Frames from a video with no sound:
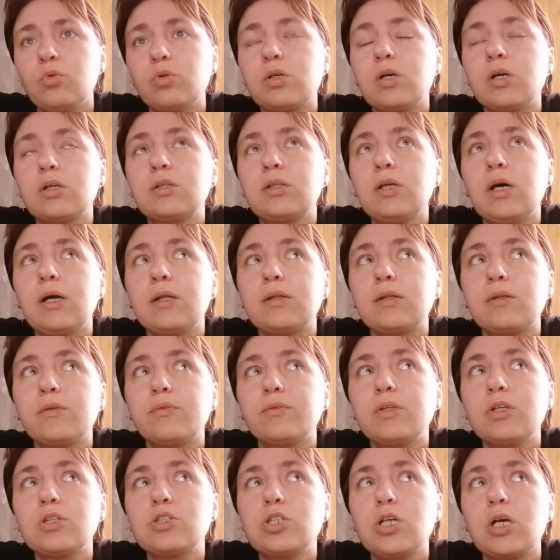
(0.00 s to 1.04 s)
Он когда-то
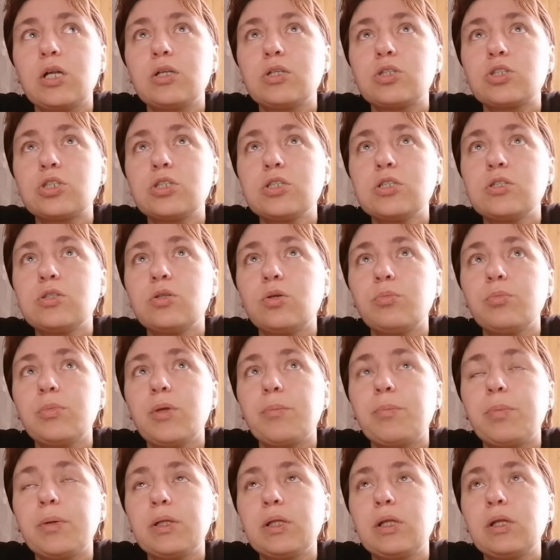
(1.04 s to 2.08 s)
в начале жизни у
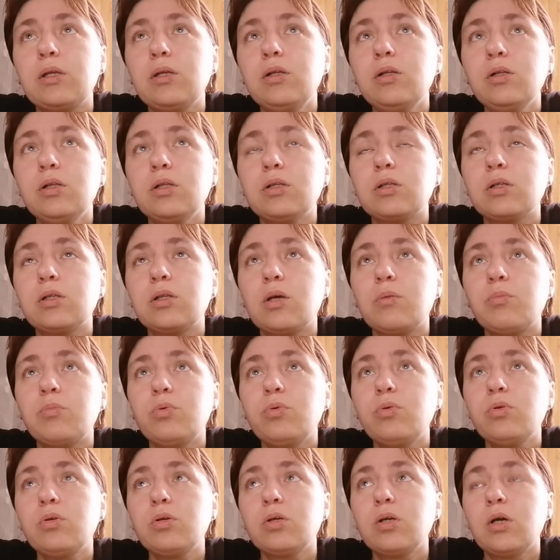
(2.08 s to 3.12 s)
меня подарил это
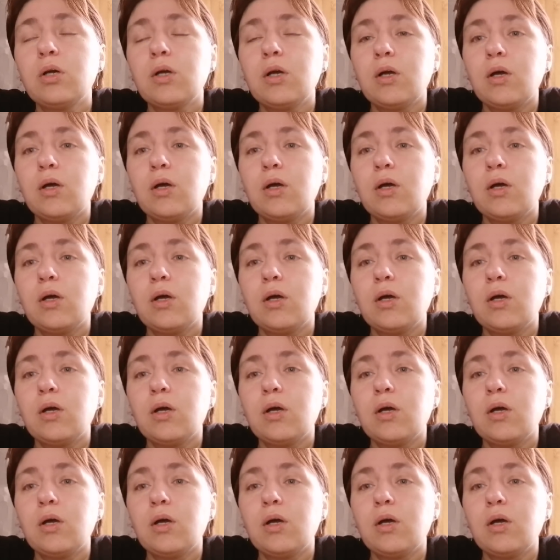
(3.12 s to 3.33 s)
набор